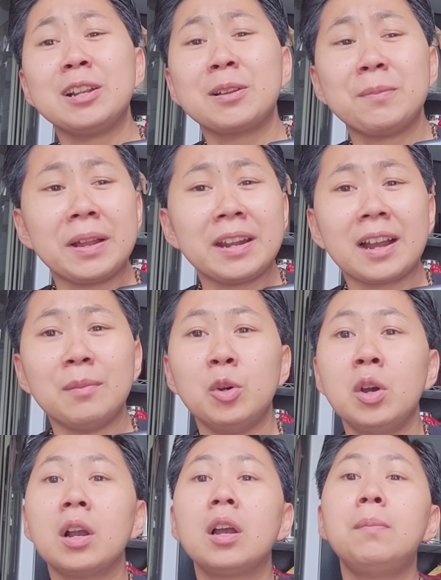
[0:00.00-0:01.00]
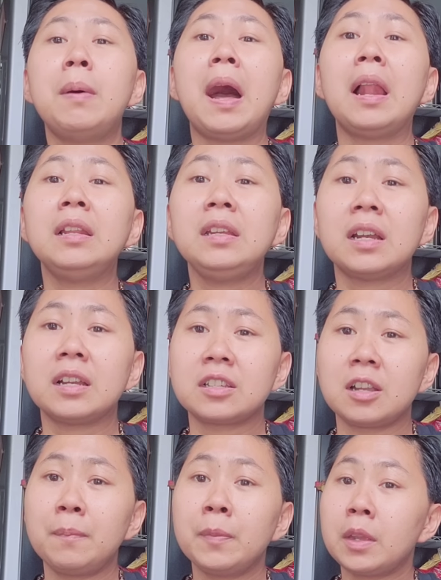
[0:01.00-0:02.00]
jalan-jalan kemana kamu ke
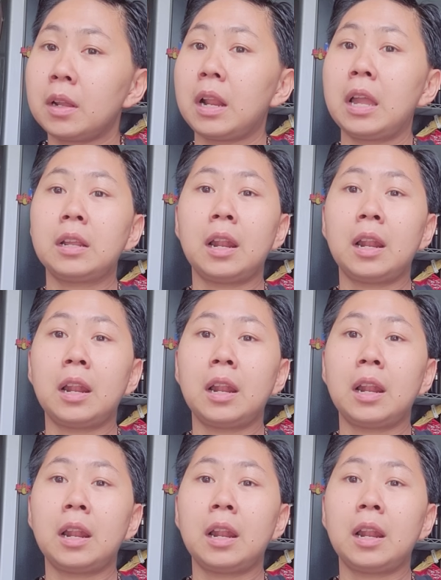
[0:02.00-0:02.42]
Bali kayak Sam